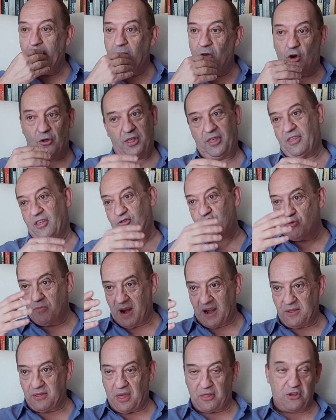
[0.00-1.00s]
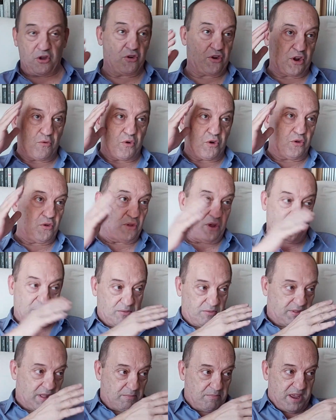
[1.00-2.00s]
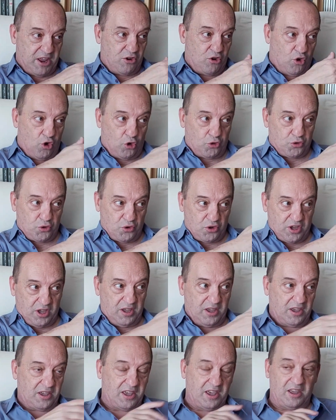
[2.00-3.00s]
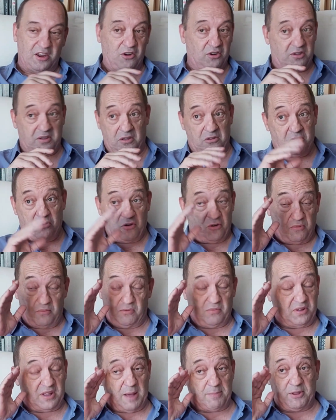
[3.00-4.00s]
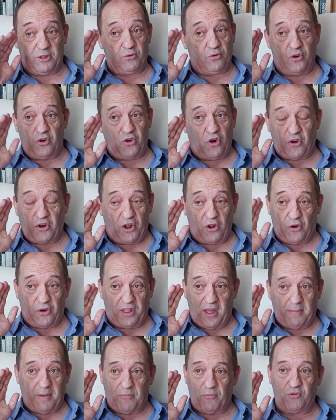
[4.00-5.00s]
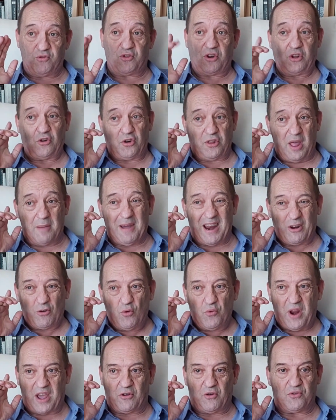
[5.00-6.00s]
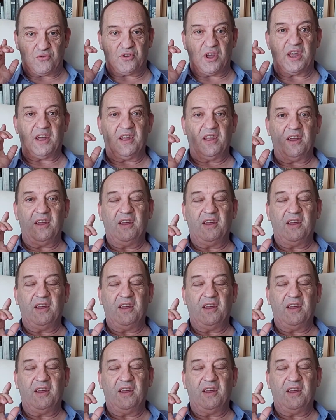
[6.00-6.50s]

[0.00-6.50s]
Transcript: o de deshumanización, recuerdo ah, también otro que, que, que yo capítulo no recordaba mucho, recordaba alguna cosa